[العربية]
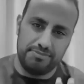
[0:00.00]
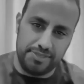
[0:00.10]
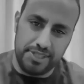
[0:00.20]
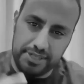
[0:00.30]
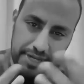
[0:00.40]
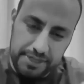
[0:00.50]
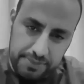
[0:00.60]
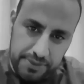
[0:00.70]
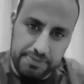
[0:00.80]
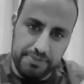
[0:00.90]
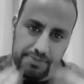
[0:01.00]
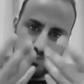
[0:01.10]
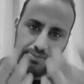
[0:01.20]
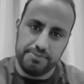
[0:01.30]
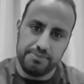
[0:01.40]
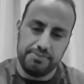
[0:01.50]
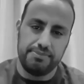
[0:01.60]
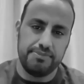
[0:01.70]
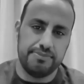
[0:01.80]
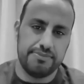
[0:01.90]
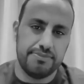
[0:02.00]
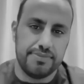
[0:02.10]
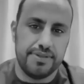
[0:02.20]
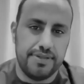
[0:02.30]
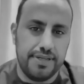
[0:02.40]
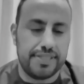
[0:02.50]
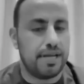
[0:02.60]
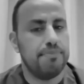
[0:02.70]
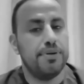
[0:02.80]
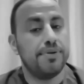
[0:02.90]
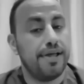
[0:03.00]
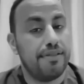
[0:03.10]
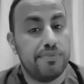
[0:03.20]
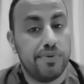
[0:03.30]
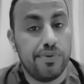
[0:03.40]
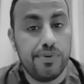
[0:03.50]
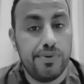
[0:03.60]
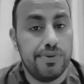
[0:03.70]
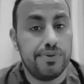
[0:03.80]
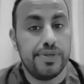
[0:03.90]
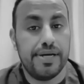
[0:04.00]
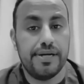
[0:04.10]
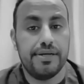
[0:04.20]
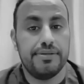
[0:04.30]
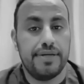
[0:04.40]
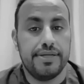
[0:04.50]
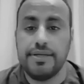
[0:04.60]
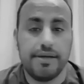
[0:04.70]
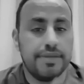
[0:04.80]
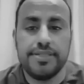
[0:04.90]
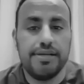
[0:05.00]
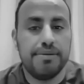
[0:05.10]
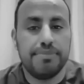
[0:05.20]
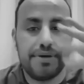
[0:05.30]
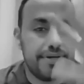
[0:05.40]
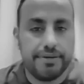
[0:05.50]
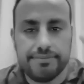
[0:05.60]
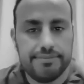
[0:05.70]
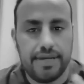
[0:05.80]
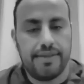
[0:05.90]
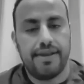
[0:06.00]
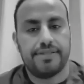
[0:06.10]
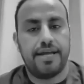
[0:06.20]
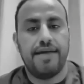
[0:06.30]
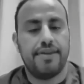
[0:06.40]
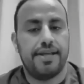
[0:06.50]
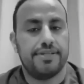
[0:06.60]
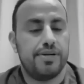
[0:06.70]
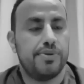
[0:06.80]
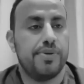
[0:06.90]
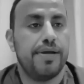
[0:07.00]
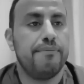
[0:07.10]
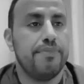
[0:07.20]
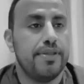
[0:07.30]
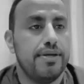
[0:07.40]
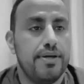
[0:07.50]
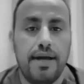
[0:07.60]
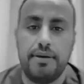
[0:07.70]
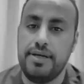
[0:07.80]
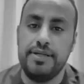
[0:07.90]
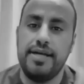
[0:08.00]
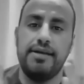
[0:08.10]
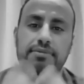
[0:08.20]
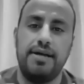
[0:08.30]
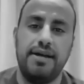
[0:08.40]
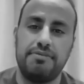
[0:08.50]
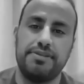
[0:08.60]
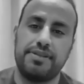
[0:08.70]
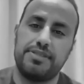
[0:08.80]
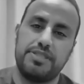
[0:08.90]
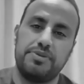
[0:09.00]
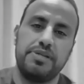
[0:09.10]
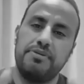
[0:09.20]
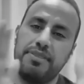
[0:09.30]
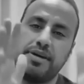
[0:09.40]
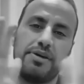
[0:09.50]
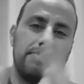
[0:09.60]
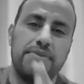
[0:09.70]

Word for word: عشان يعلمهم يتقبلون هذا الموضوع ويعني غسيل مخ هذا اللي اقدر اقوله احنا على الفتره السويه ذكر